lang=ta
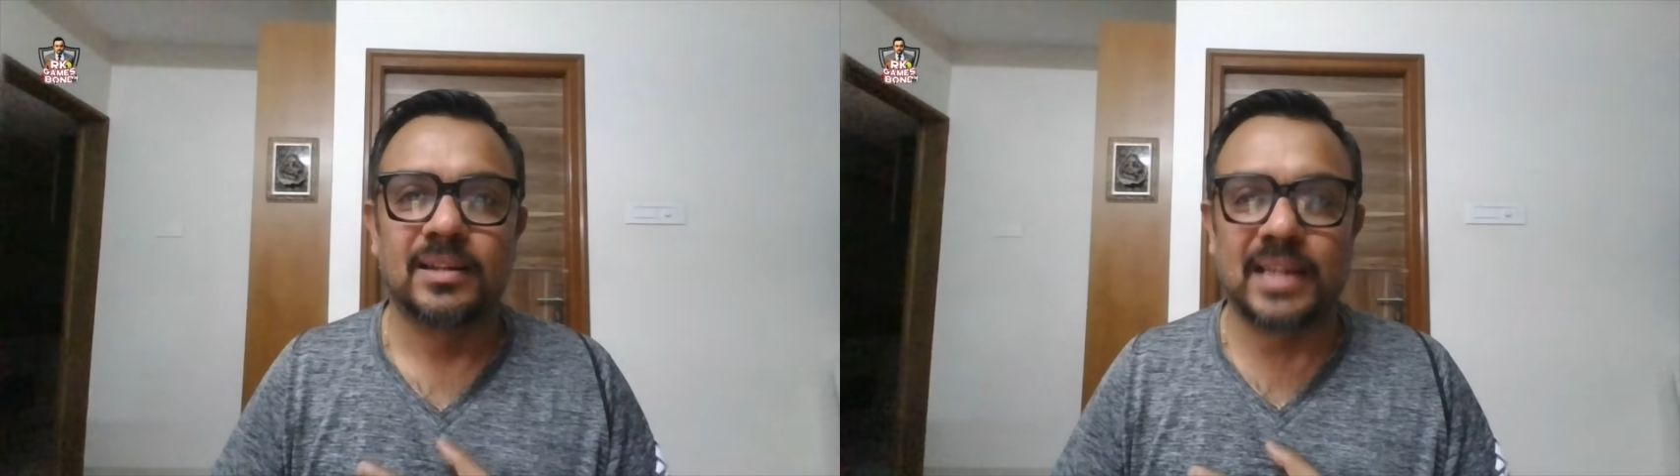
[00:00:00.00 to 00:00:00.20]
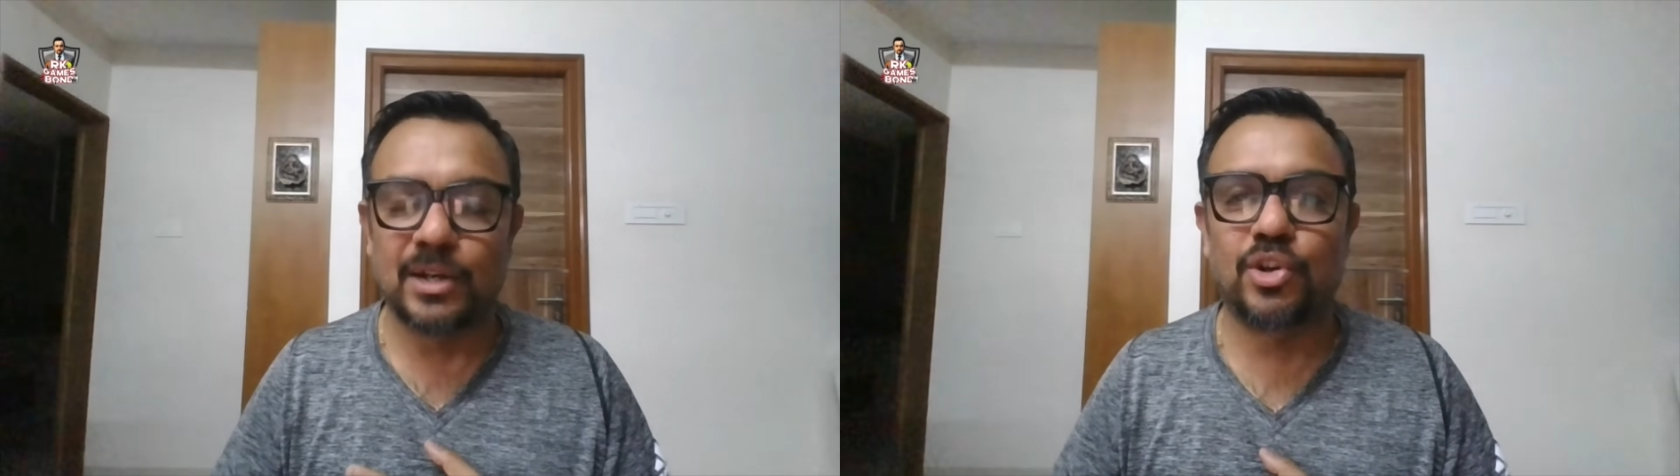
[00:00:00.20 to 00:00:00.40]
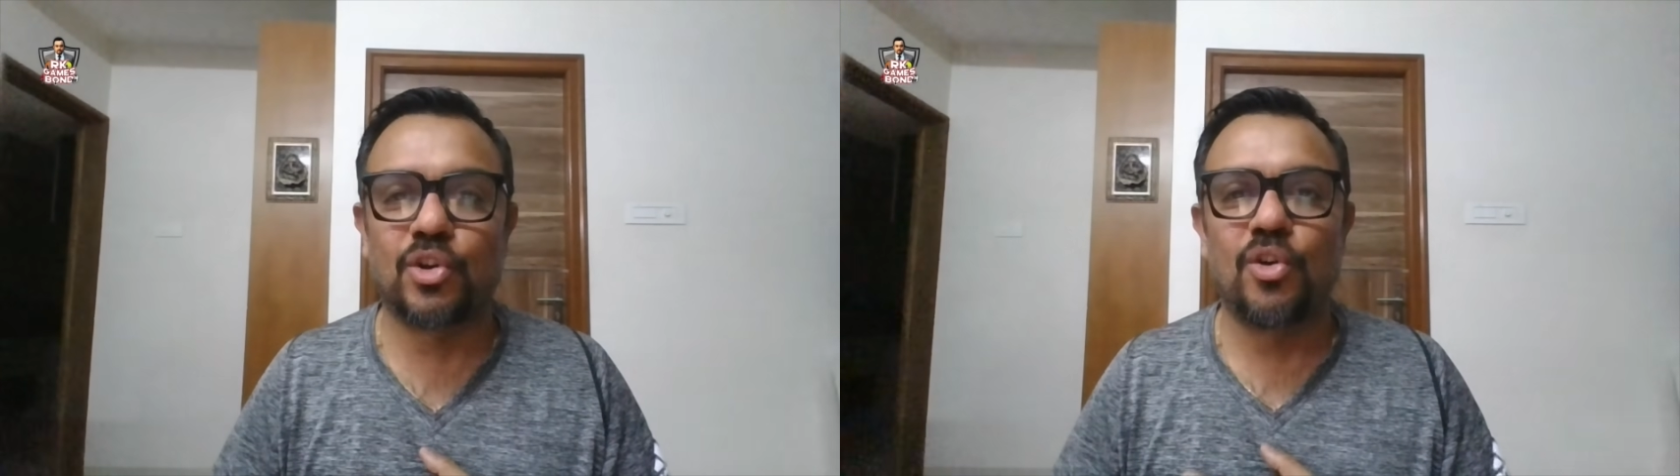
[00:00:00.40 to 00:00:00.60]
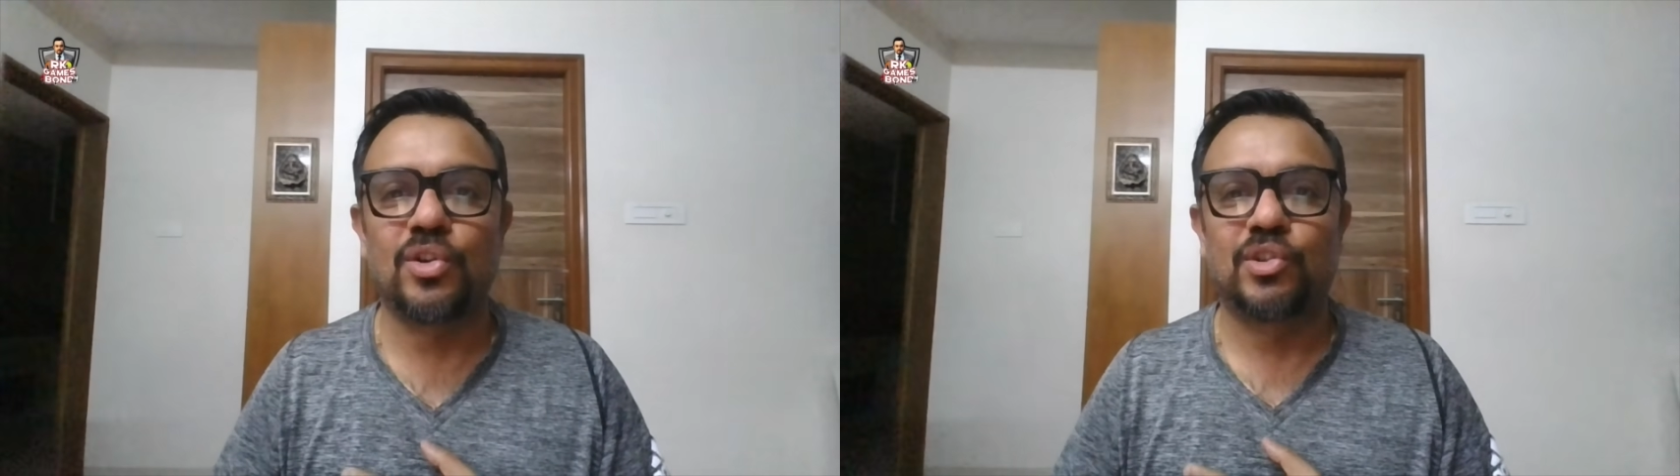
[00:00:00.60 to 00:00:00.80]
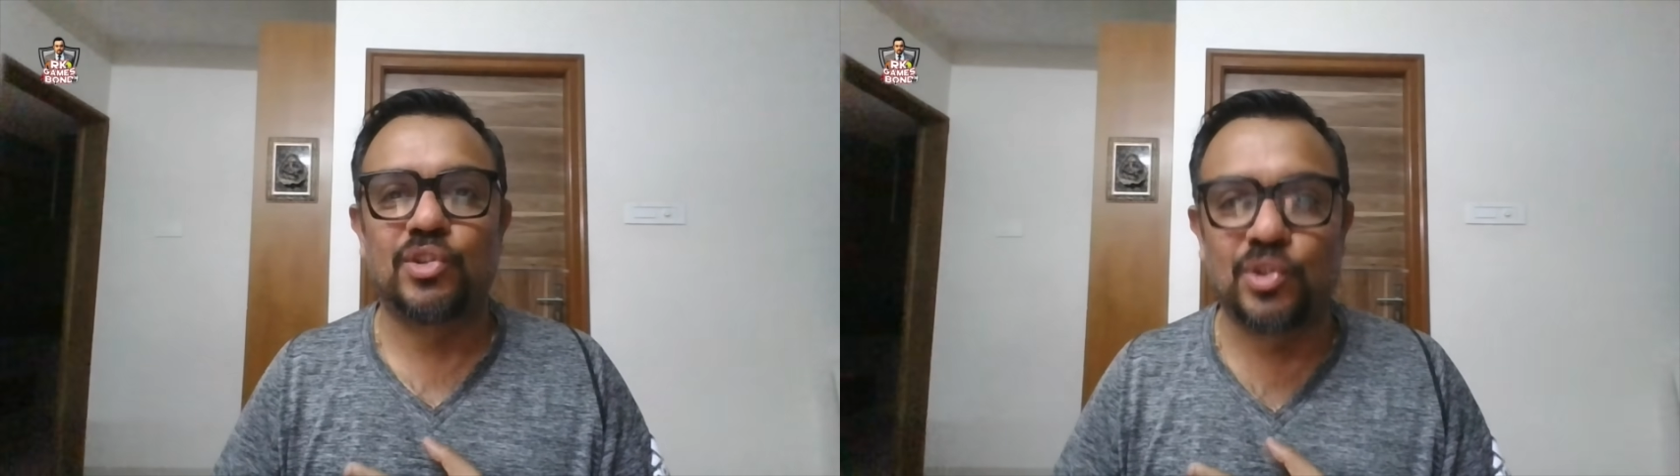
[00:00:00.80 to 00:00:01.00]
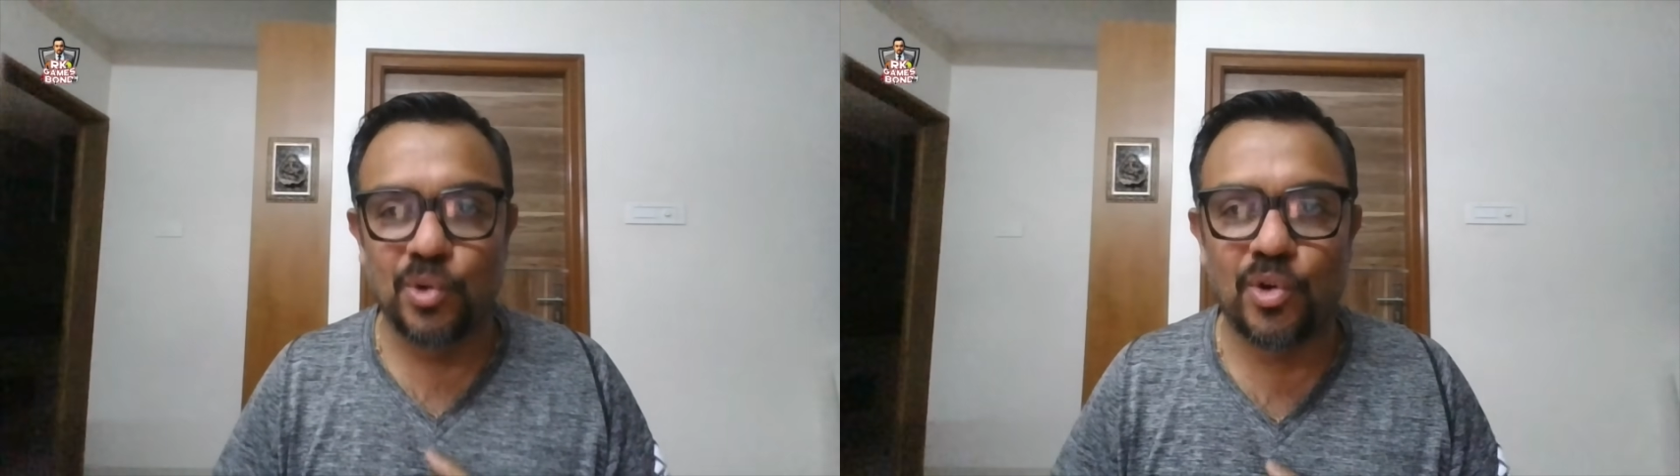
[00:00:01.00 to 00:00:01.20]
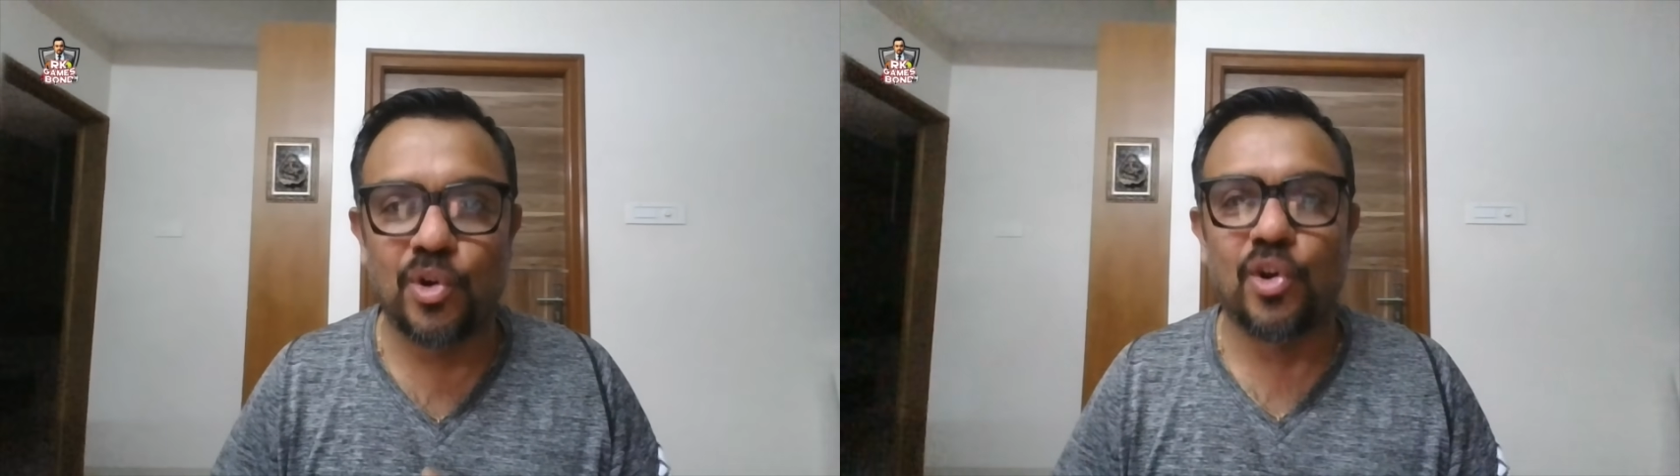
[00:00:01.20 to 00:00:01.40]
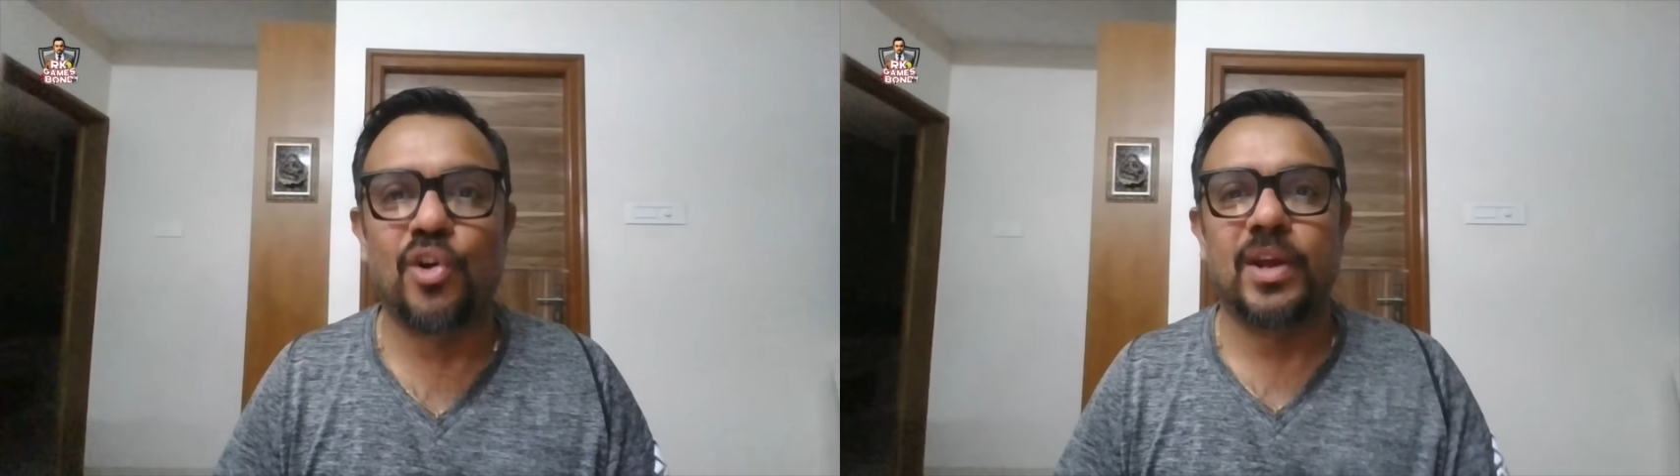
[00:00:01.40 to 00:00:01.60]
தட்டுறோம்
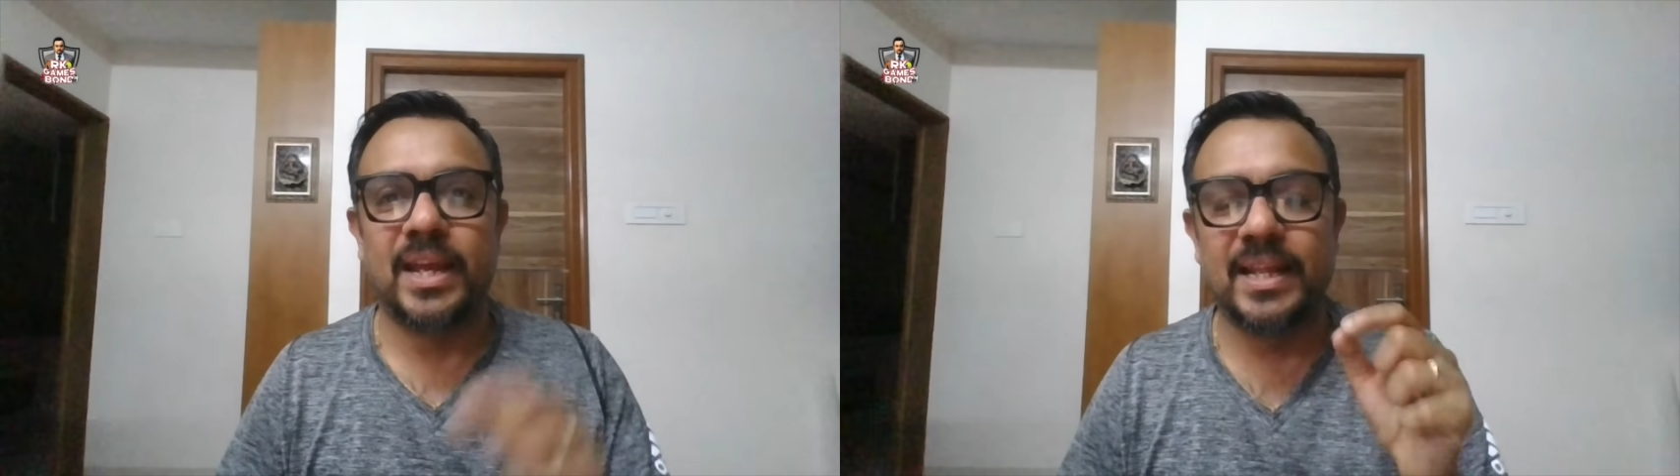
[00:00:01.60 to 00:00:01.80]
தூக்குறோம்